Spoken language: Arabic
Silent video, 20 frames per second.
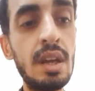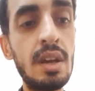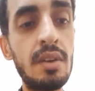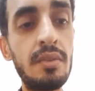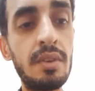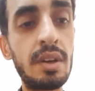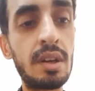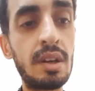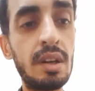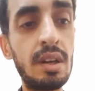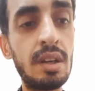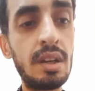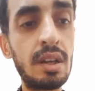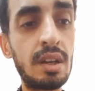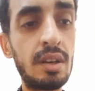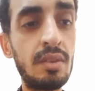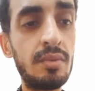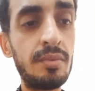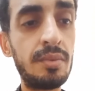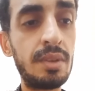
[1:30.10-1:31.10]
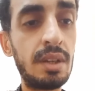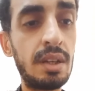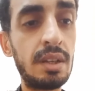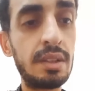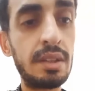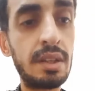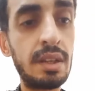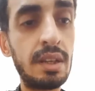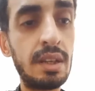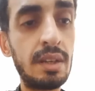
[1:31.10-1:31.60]
وقال قوم
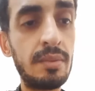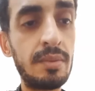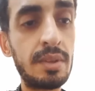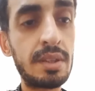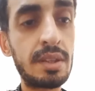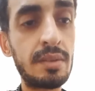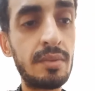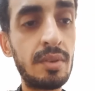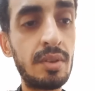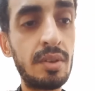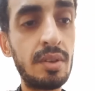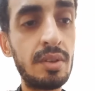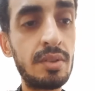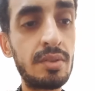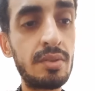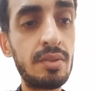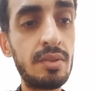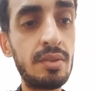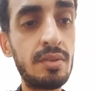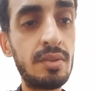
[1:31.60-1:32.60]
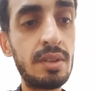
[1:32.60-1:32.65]
الحاضرين لما سمعوا انظروا